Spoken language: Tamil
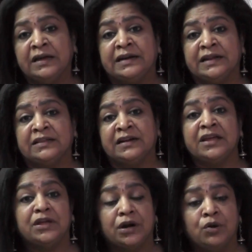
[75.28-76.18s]

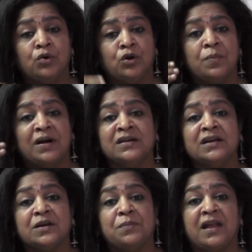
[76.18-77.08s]
கிட்டத்தட்ட இருநூறு
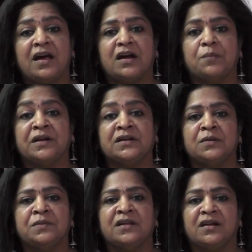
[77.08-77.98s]
மடங்குக்கு மேலாக
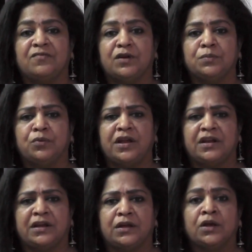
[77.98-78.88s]
பெண்கள் மீதான வன்முறை
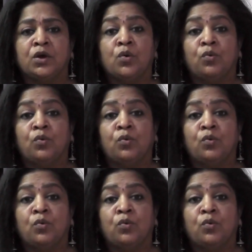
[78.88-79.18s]
இன்றைக்கு